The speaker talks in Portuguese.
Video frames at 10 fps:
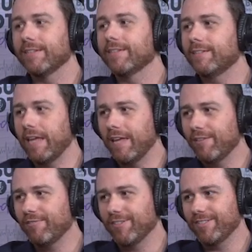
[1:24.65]
Tem
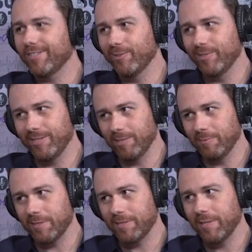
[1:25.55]
que fazer os
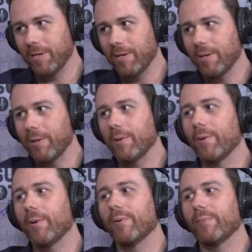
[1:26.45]
exames. De
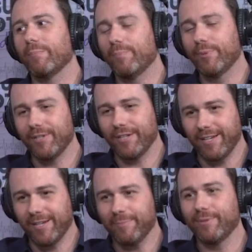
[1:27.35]
rotina. Por
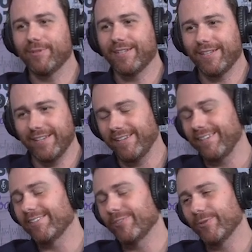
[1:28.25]
quê? Porque
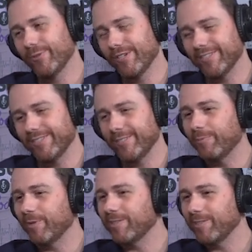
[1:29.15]
o câncer de
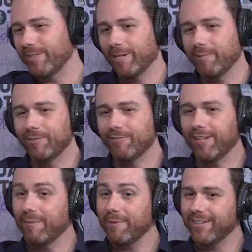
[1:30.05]
próstata, a gente acabou de
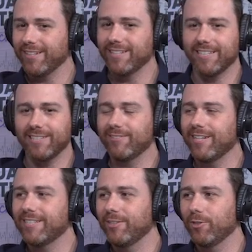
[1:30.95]
falar, a maioria das vezes não
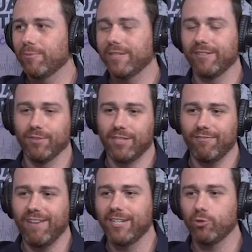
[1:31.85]
dá sintoma. Então você
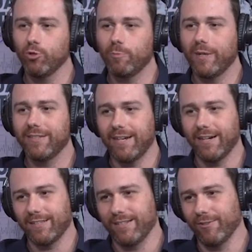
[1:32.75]
vai
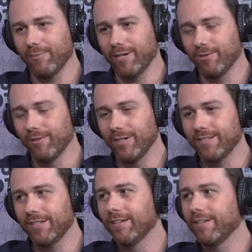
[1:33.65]
suspeitar que tem alguma
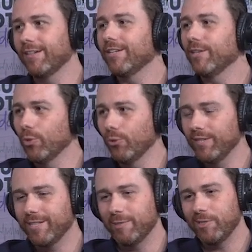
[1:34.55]
coisa no
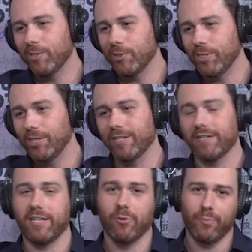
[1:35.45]
exame de rotina,
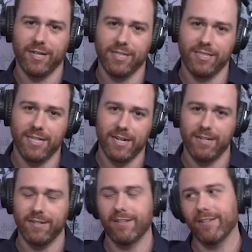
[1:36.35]
que é o
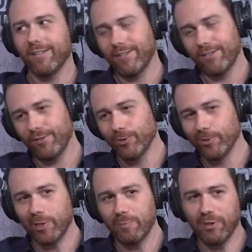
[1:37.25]
PSA e o
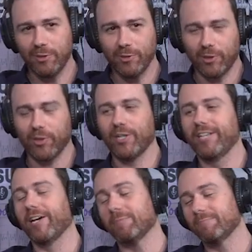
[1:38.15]
temido toque
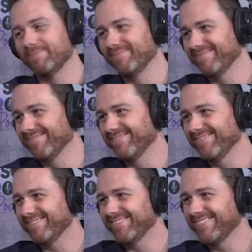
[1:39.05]
retal. É